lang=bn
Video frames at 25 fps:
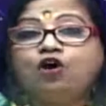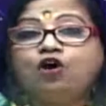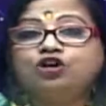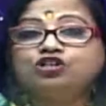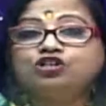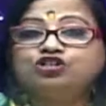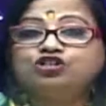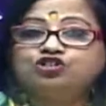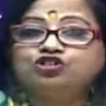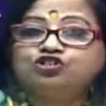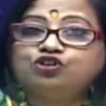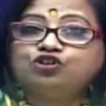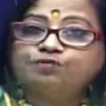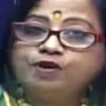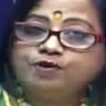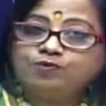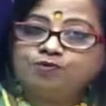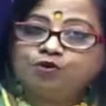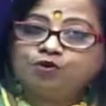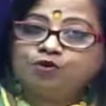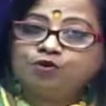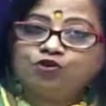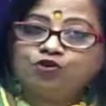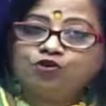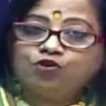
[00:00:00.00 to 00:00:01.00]
অষ্টমে
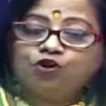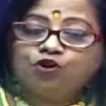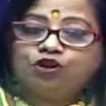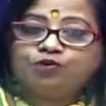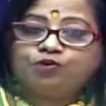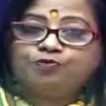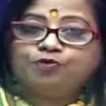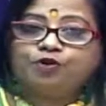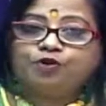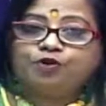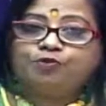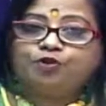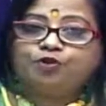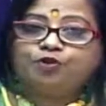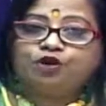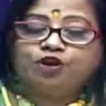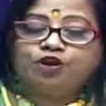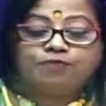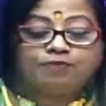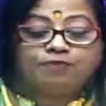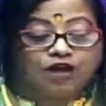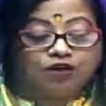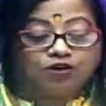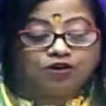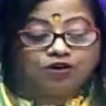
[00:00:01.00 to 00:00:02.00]
মঙ্গল প্রবল
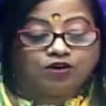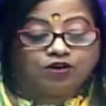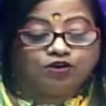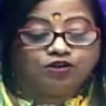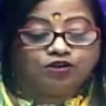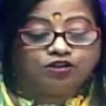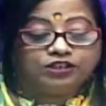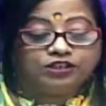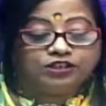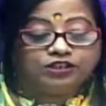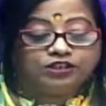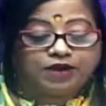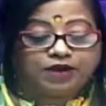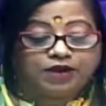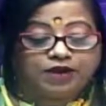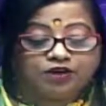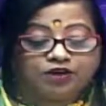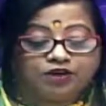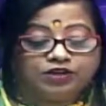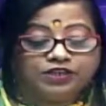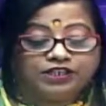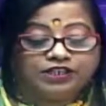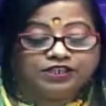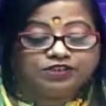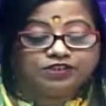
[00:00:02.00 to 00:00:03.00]

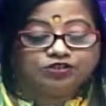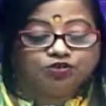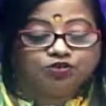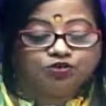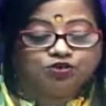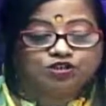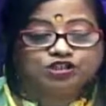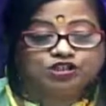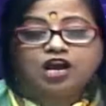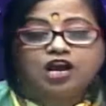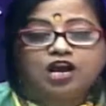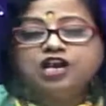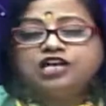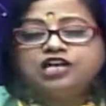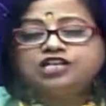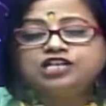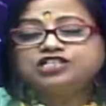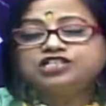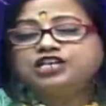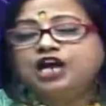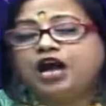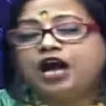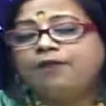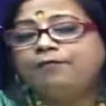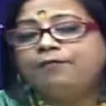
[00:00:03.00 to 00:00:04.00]
মাঙ্গলিক দোষ
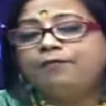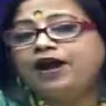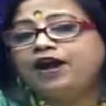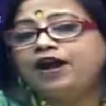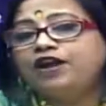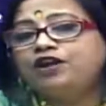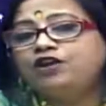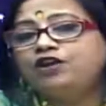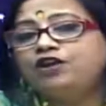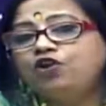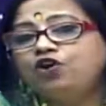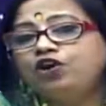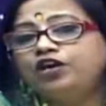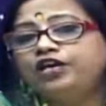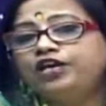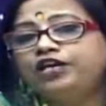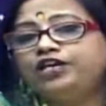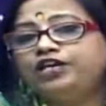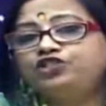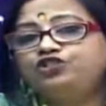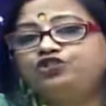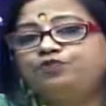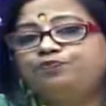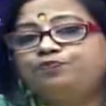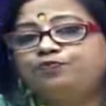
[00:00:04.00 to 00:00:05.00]
সামান্য
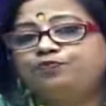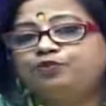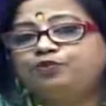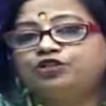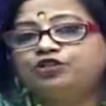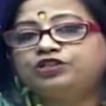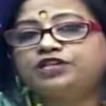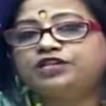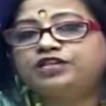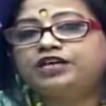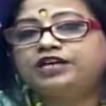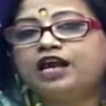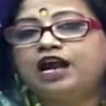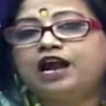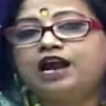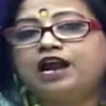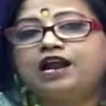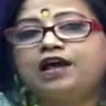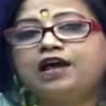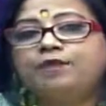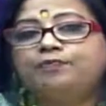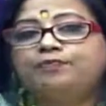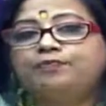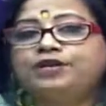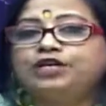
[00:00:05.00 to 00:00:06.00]
কিছু প্রতিকার
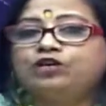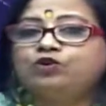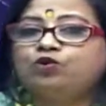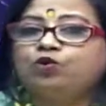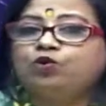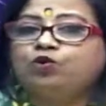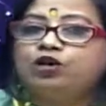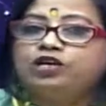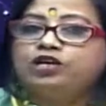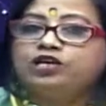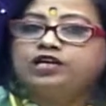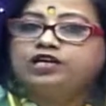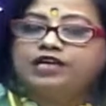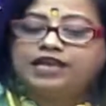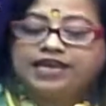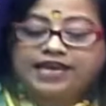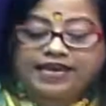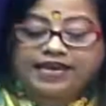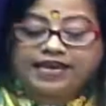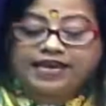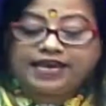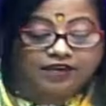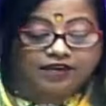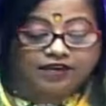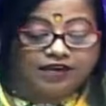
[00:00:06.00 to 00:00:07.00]
আপনি
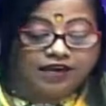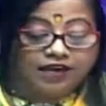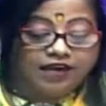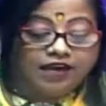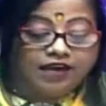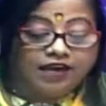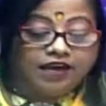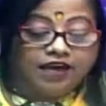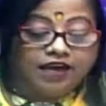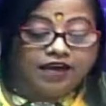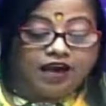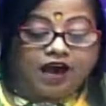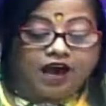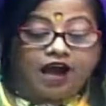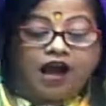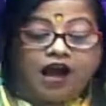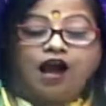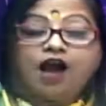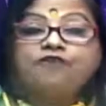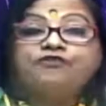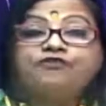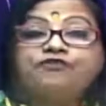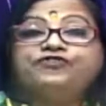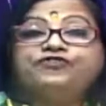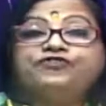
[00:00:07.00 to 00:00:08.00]
করলেই
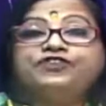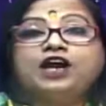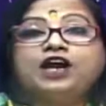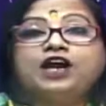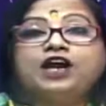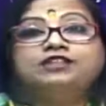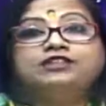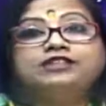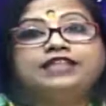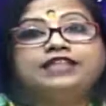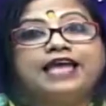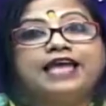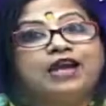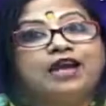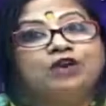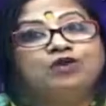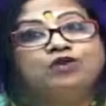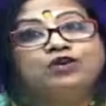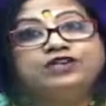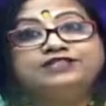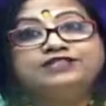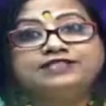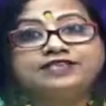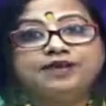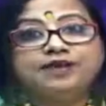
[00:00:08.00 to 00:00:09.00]
আফটার
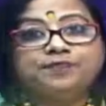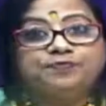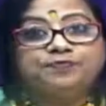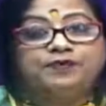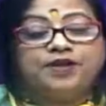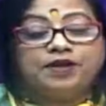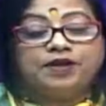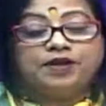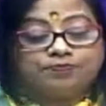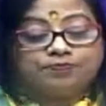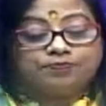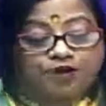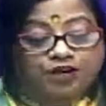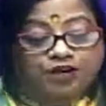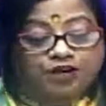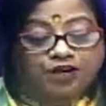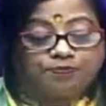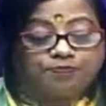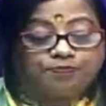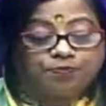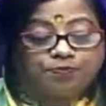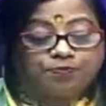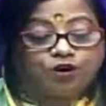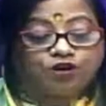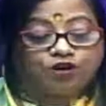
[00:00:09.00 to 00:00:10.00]
তেরোই
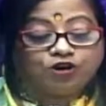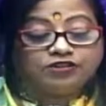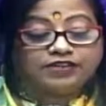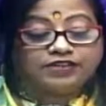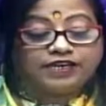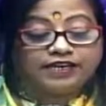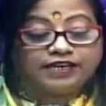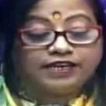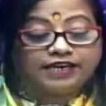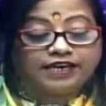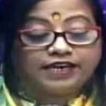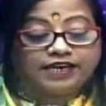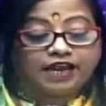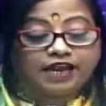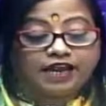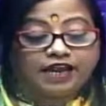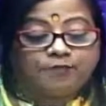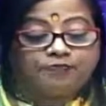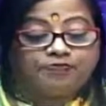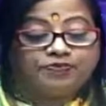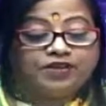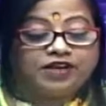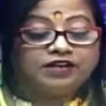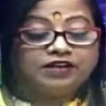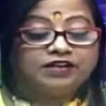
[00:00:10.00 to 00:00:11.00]
সেপ্টেম্বরের পর থেকে
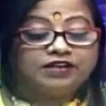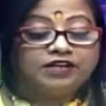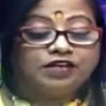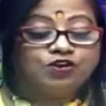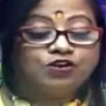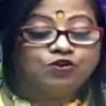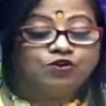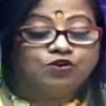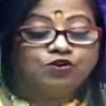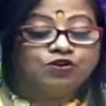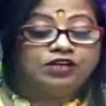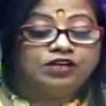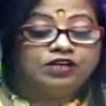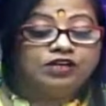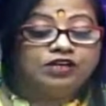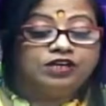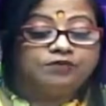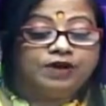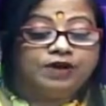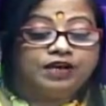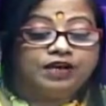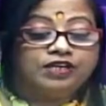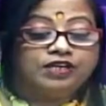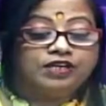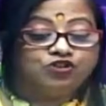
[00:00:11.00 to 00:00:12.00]
আপনার গৃহ
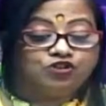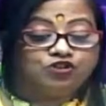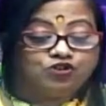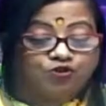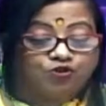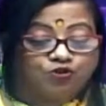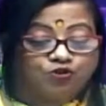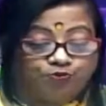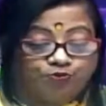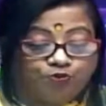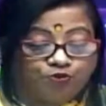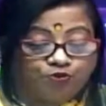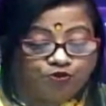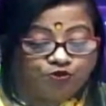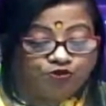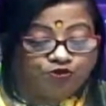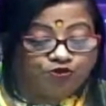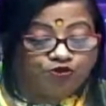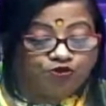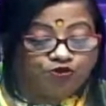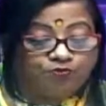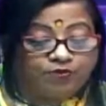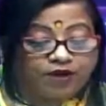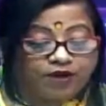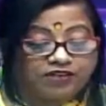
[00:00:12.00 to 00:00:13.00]
নির্মাণ যোগ
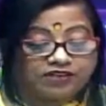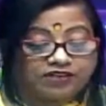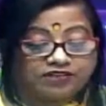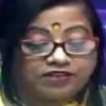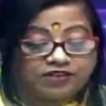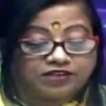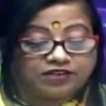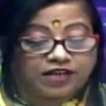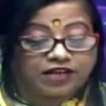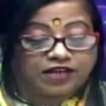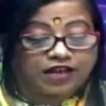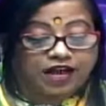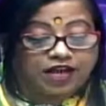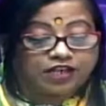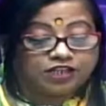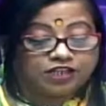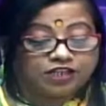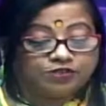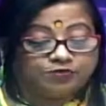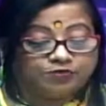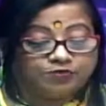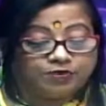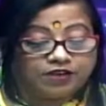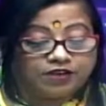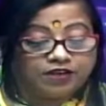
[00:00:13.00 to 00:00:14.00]
পূর্ণ মাত্রায়
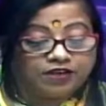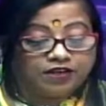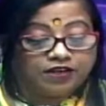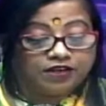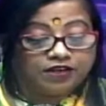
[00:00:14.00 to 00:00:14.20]
আসবে